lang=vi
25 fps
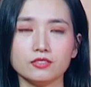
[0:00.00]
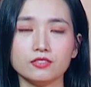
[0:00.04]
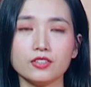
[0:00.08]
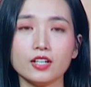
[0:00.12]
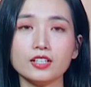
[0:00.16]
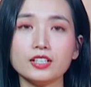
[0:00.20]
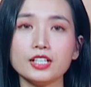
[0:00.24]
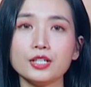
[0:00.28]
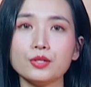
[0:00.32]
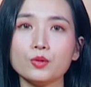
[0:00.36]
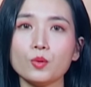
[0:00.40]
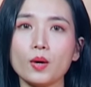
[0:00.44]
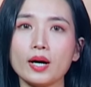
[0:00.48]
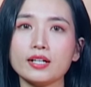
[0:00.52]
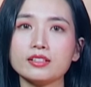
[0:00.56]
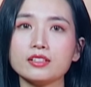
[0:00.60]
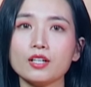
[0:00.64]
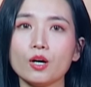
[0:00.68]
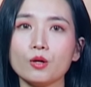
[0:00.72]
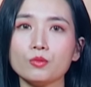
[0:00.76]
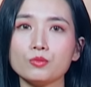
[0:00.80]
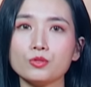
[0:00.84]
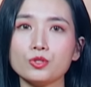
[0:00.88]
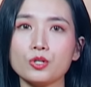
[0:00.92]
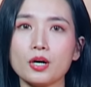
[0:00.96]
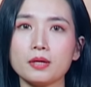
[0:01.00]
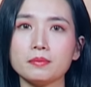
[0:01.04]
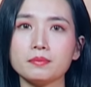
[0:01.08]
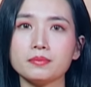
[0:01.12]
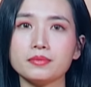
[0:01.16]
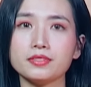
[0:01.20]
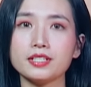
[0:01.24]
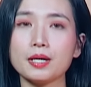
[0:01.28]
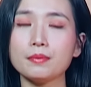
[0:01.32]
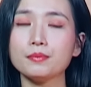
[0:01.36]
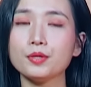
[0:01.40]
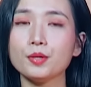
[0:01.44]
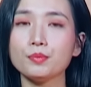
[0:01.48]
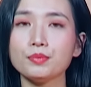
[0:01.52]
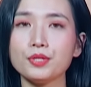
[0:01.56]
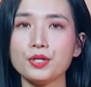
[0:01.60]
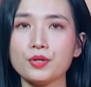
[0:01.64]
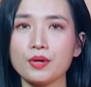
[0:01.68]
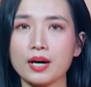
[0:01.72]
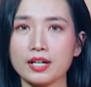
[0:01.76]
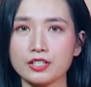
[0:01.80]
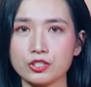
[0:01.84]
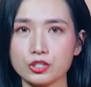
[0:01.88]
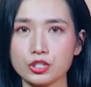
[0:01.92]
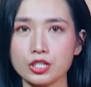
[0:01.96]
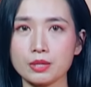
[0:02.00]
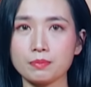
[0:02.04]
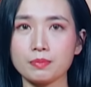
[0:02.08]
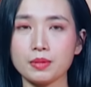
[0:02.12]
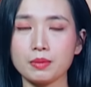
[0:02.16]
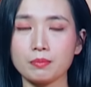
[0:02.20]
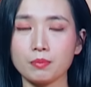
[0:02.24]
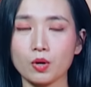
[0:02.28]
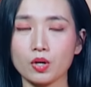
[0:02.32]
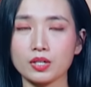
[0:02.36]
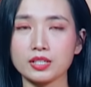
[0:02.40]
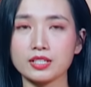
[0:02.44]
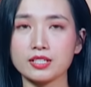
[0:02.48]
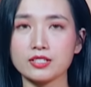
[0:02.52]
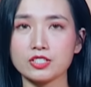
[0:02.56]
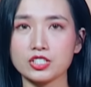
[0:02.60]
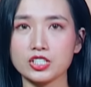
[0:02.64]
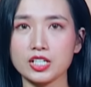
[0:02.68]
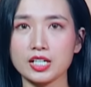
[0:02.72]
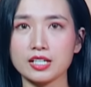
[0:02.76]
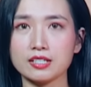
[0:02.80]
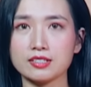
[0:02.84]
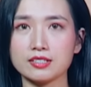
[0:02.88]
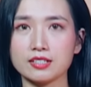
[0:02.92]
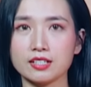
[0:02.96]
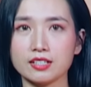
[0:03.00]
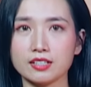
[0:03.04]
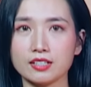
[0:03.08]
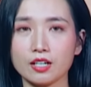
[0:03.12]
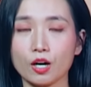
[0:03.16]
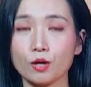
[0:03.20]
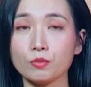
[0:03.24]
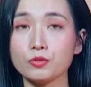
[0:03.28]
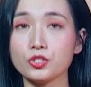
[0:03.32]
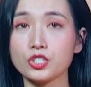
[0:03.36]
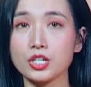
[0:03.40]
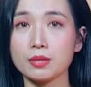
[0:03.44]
Vẫn liên quan tới ông Trump, giám đốc điều hành JP Morgan Chase, ông